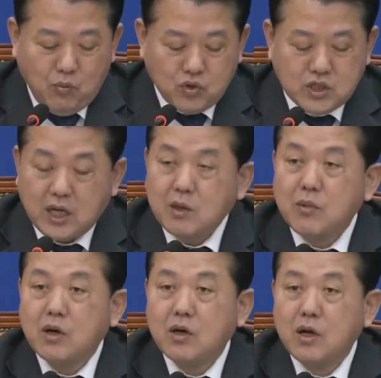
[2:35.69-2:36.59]

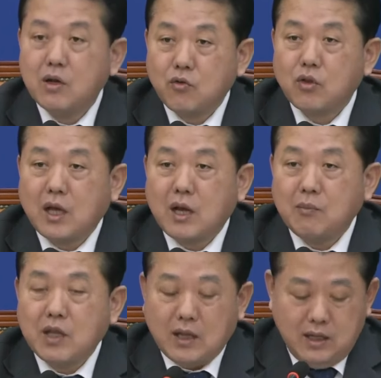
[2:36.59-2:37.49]
무책임을
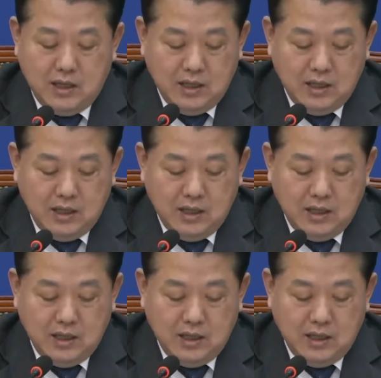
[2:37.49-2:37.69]
규탄합니다.